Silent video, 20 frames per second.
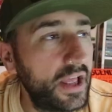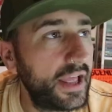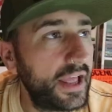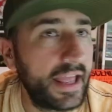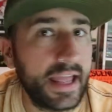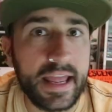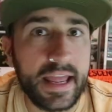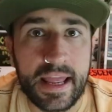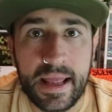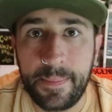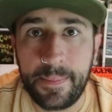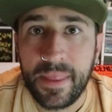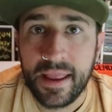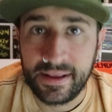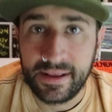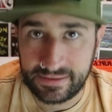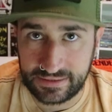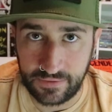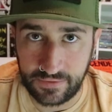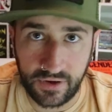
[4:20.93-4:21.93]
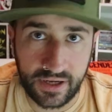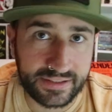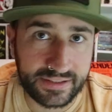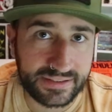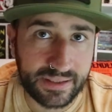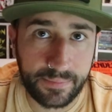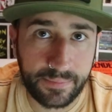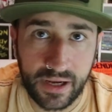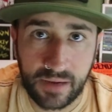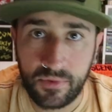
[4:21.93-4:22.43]
e se volete
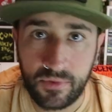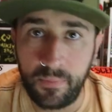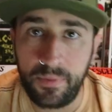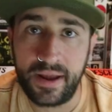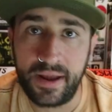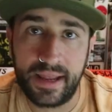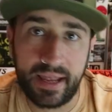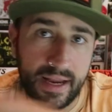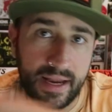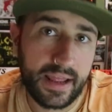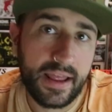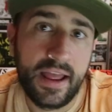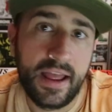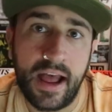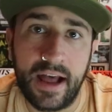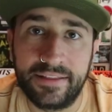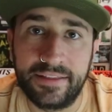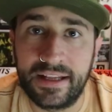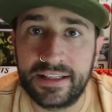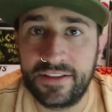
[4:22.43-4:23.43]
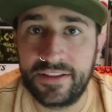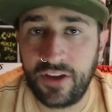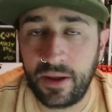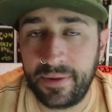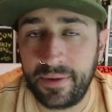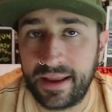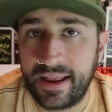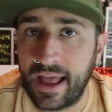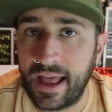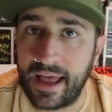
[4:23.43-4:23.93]
sapere il mio parere andatevi a
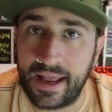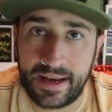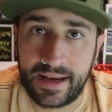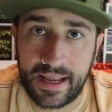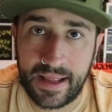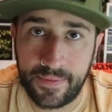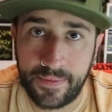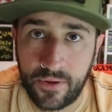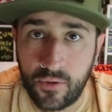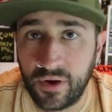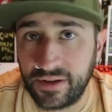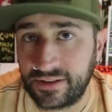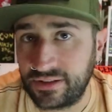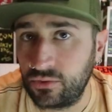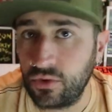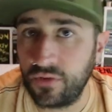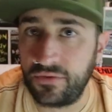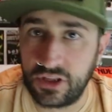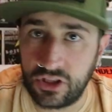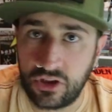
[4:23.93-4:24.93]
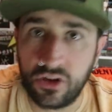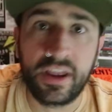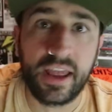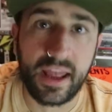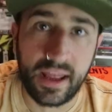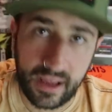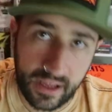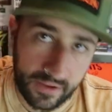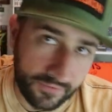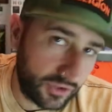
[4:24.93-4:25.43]
beccare questi due video
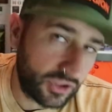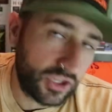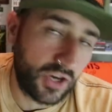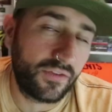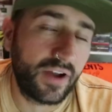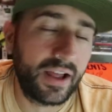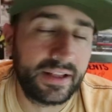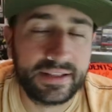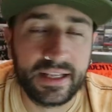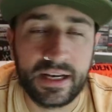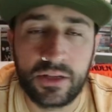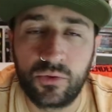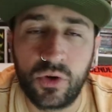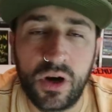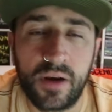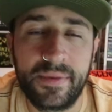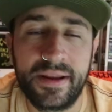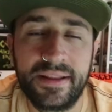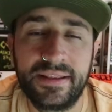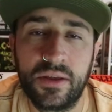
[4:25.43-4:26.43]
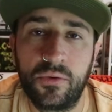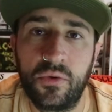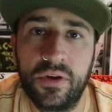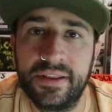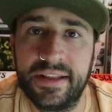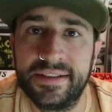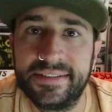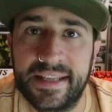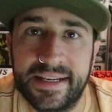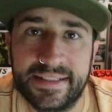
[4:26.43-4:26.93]
che vi trovate naturalmente qui in
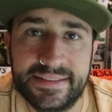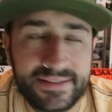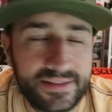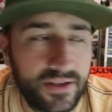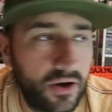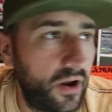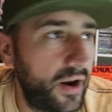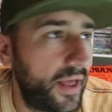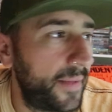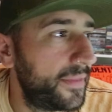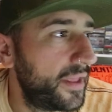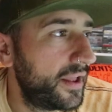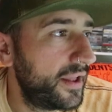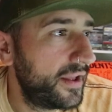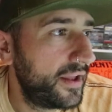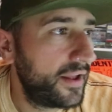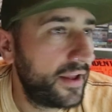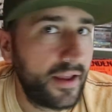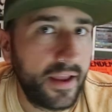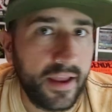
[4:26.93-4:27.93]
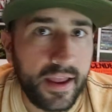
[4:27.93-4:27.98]
descrizione.